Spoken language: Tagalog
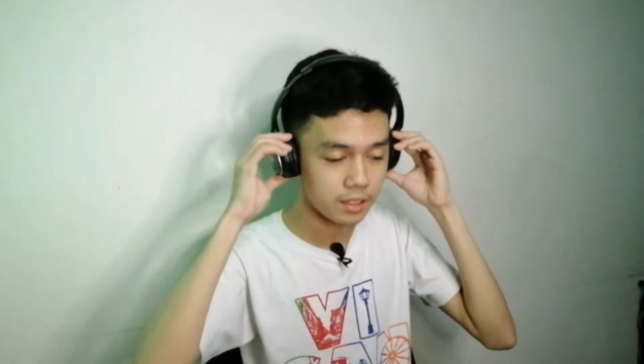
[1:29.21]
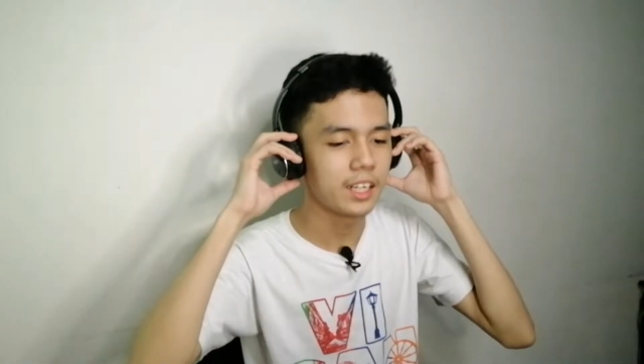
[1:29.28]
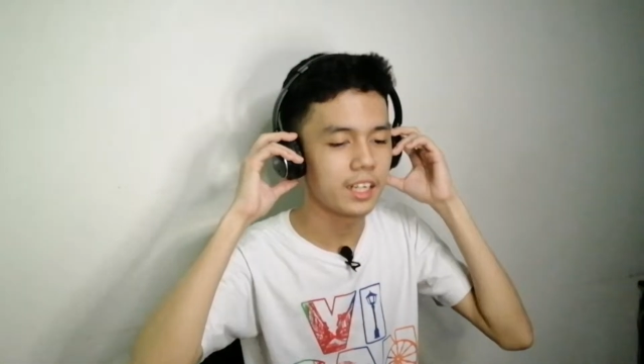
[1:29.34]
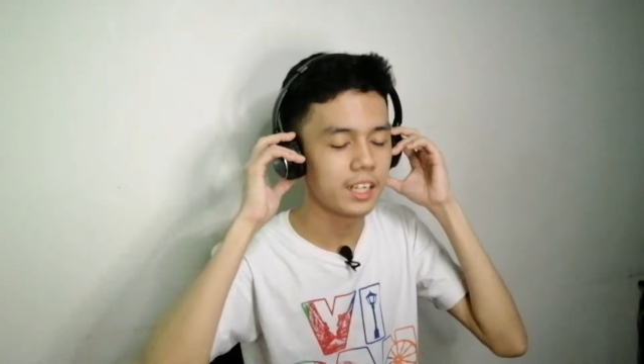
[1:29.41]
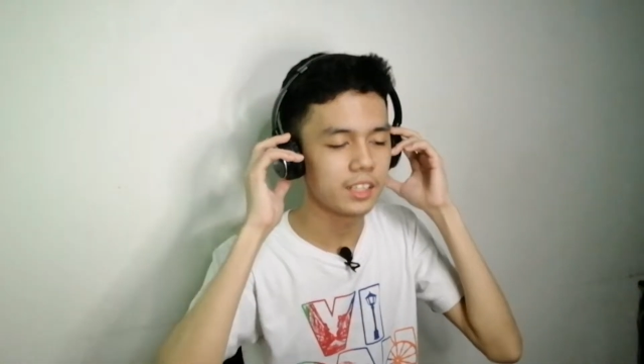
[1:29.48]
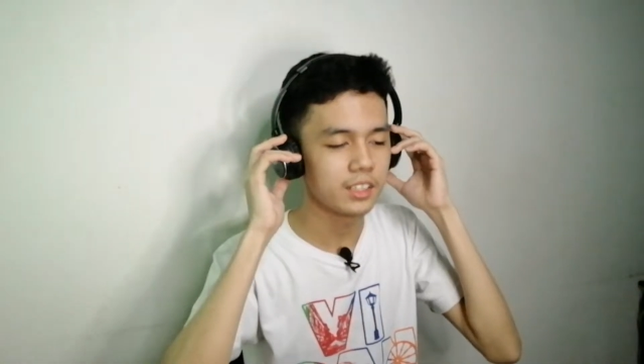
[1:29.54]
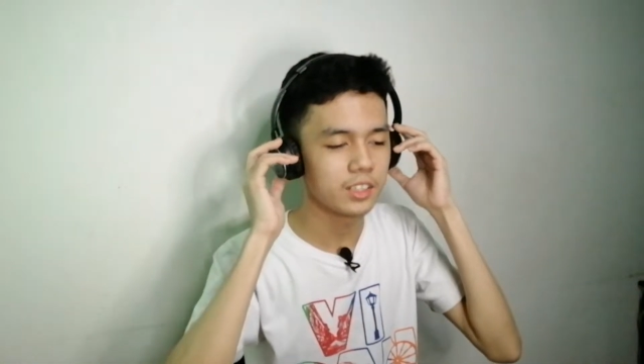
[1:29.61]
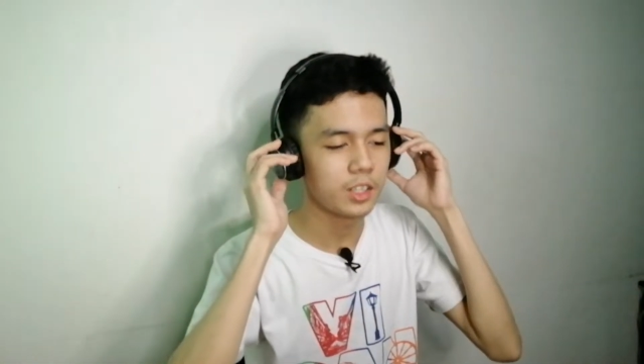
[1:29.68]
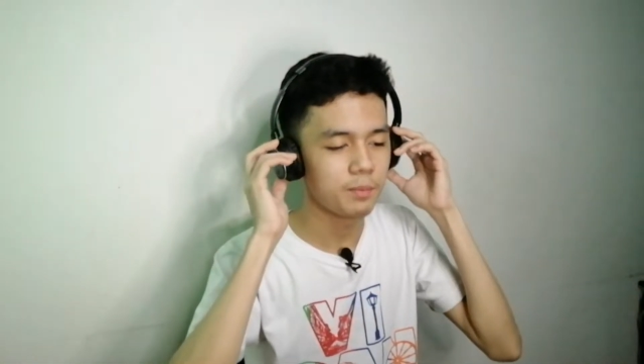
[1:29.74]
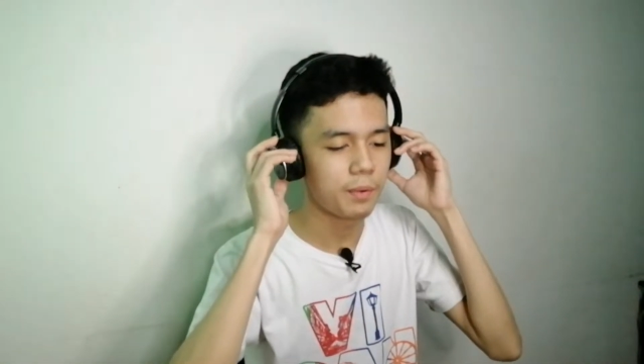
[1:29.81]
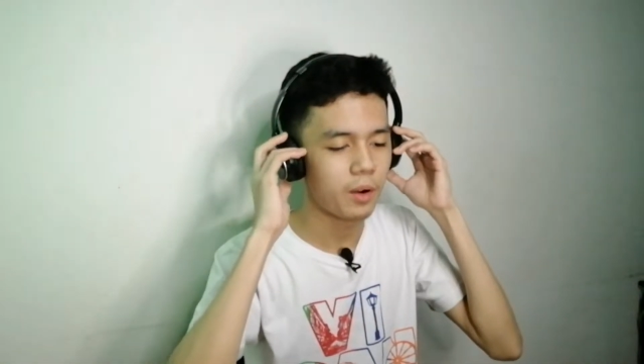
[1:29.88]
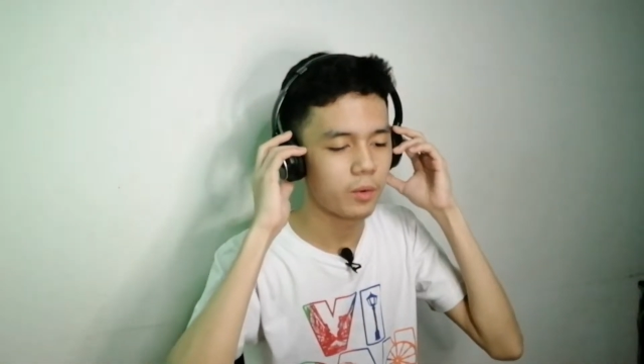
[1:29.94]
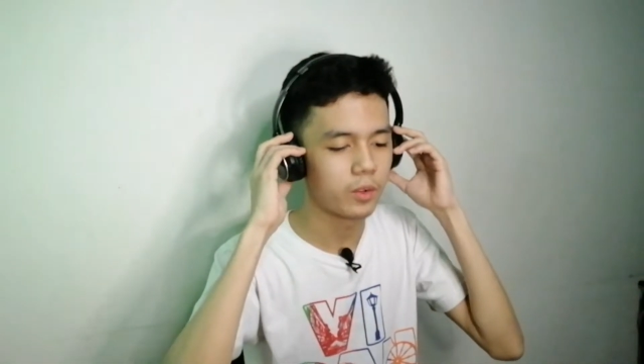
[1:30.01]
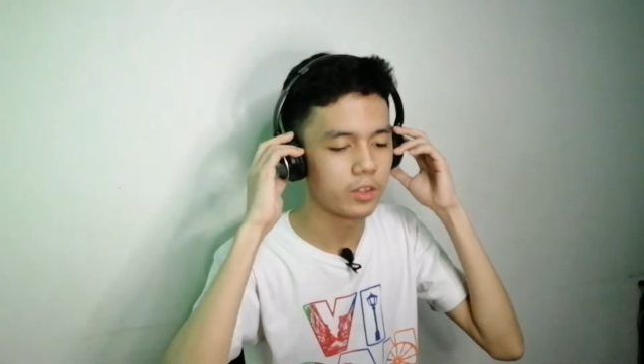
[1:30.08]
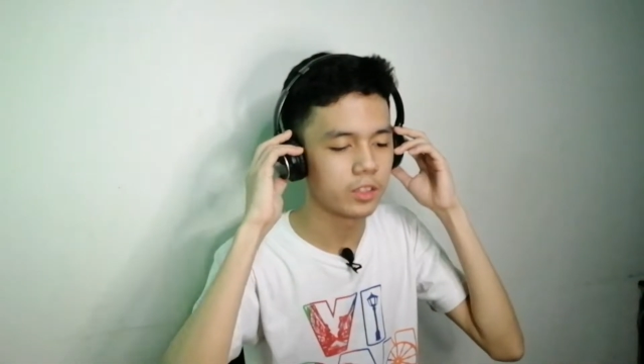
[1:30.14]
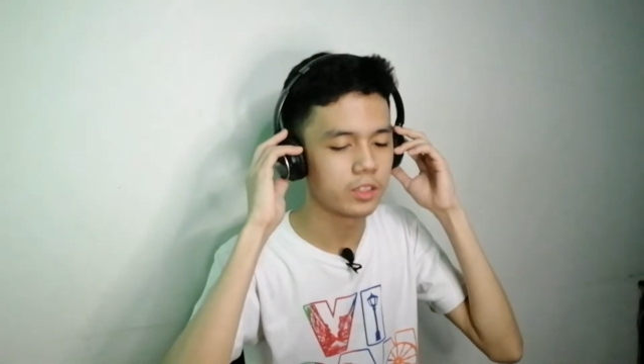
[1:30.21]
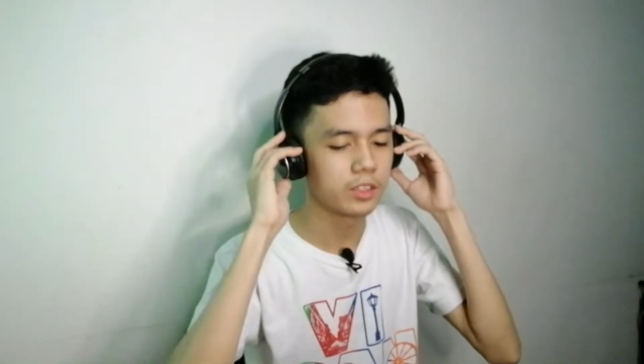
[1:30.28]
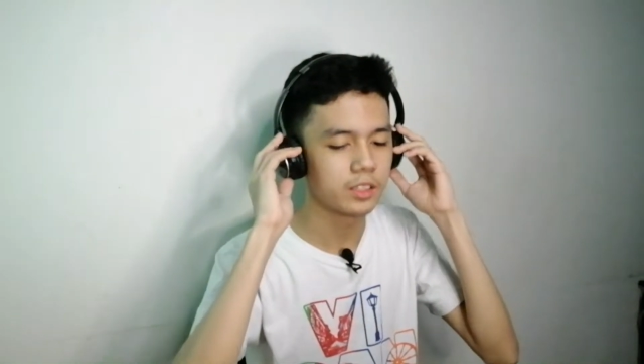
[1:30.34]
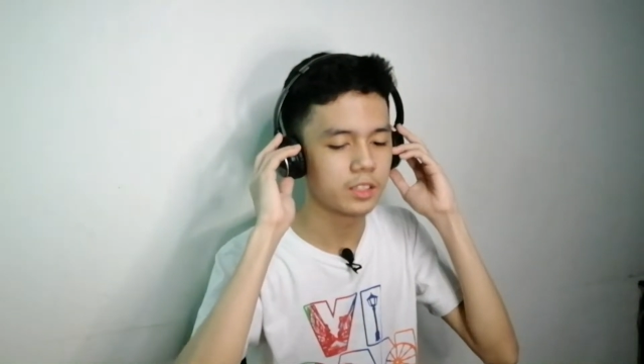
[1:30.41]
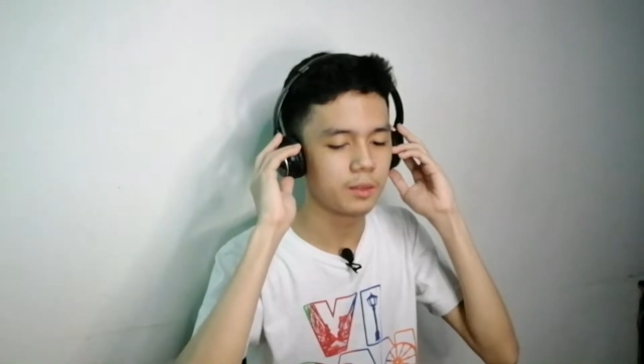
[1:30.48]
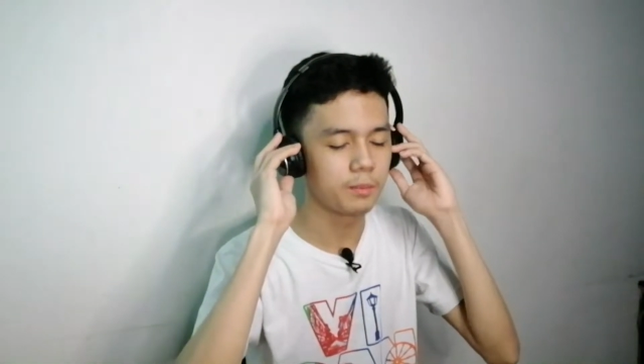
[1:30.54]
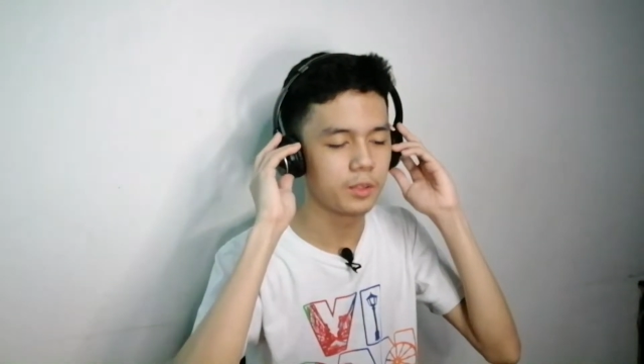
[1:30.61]
Try natin siya power
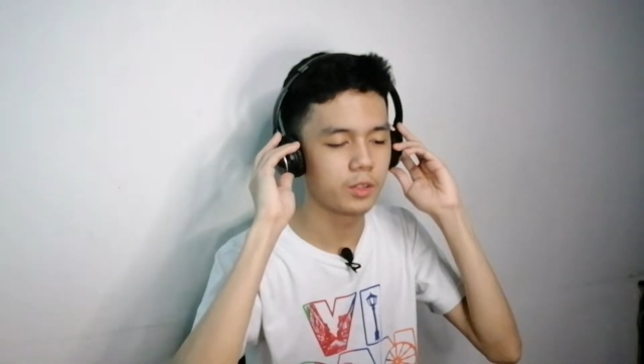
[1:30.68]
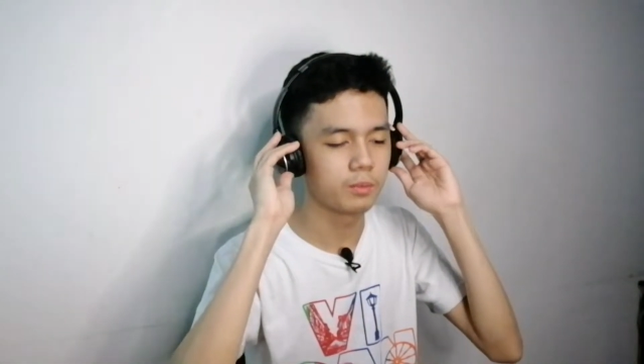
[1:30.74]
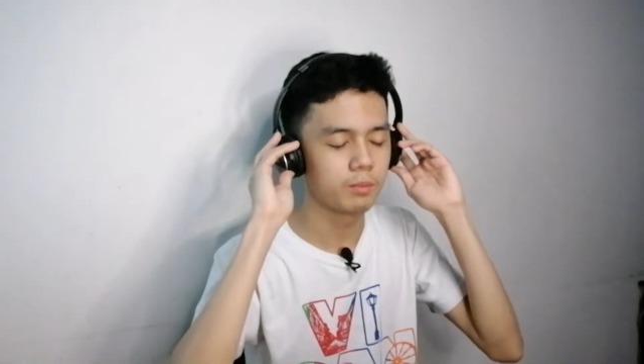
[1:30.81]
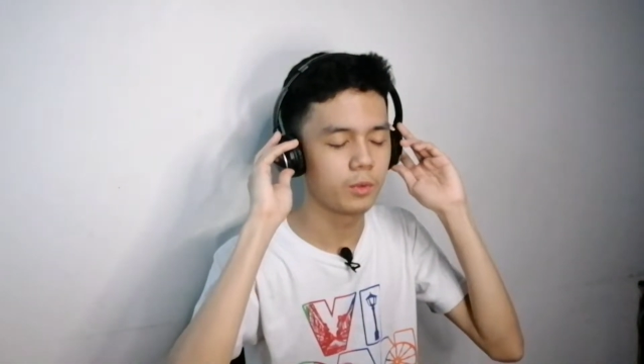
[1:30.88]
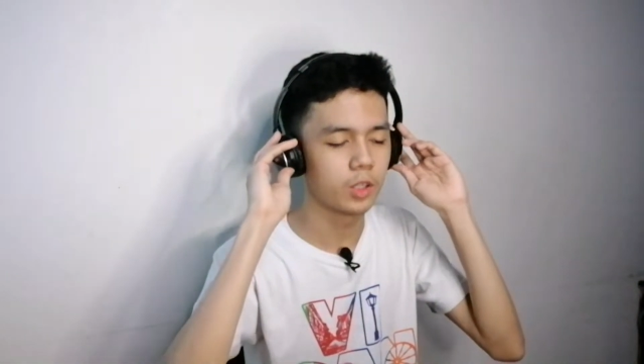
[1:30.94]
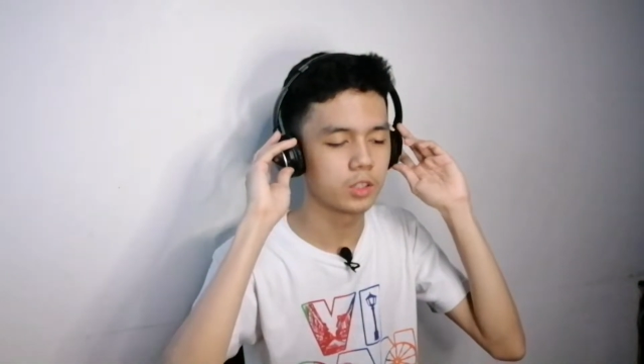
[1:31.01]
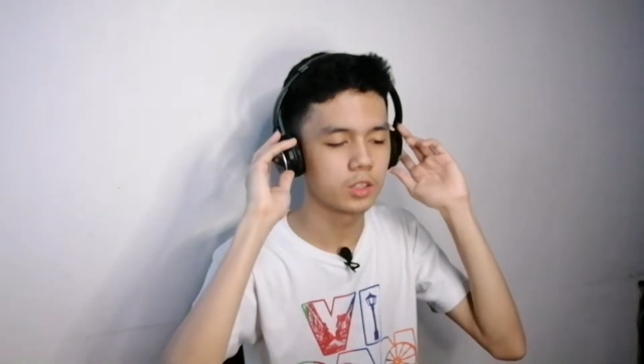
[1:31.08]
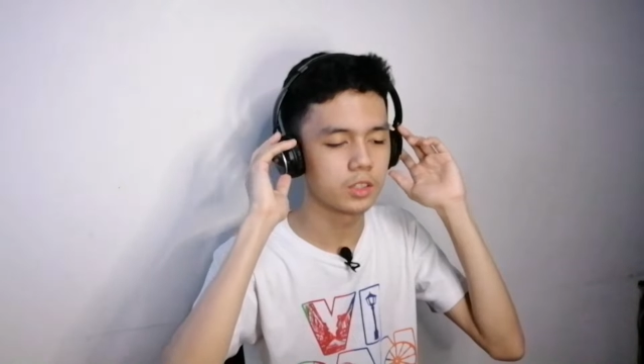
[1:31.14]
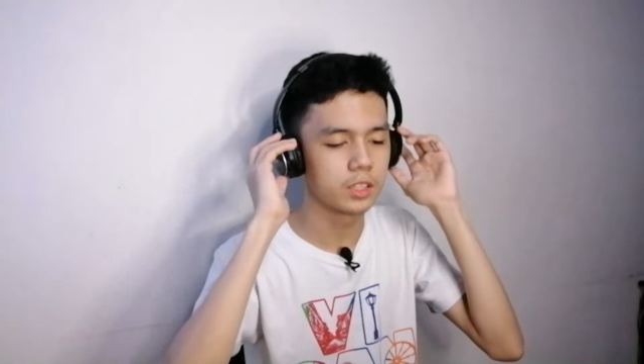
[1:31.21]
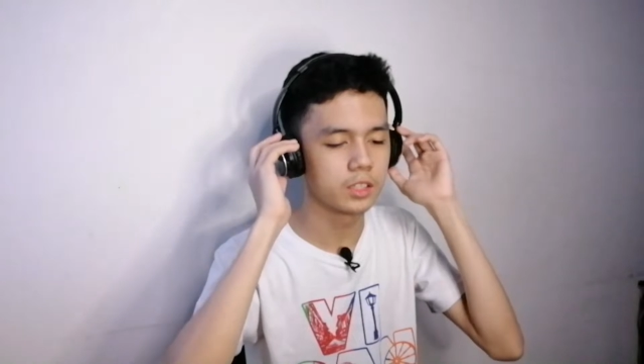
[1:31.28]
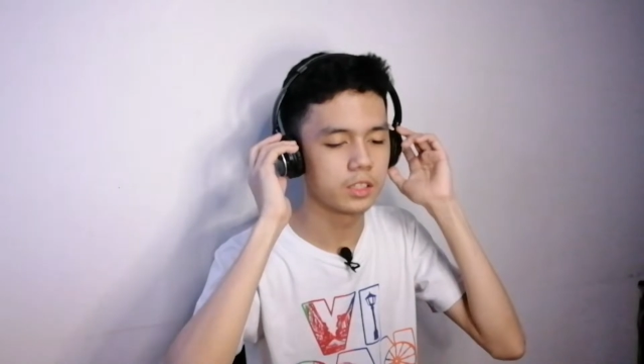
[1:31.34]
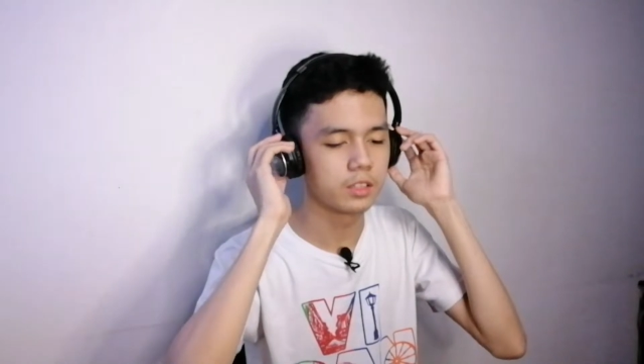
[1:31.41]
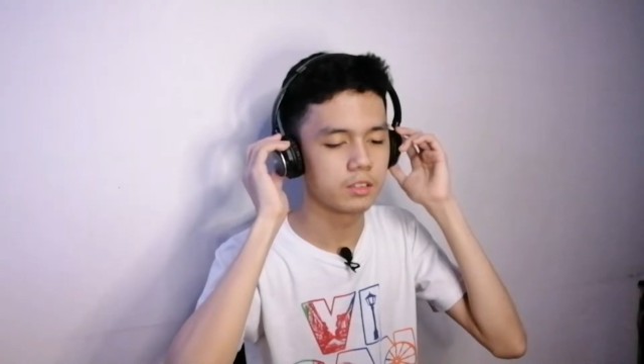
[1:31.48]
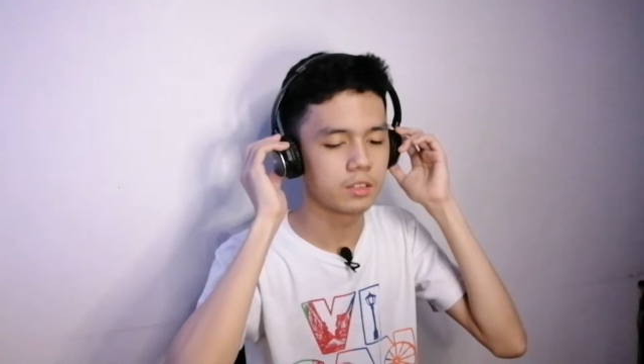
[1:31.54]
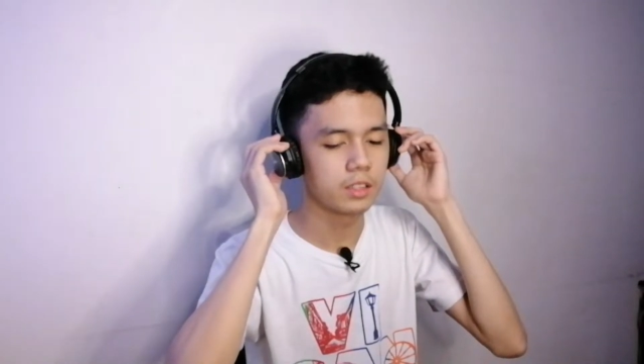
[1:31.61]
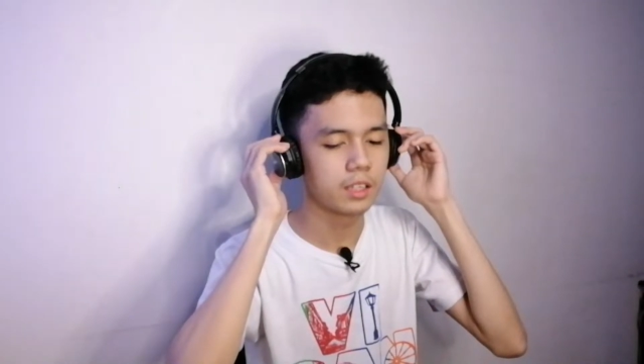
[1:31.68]
on. Saan ba yung button dito?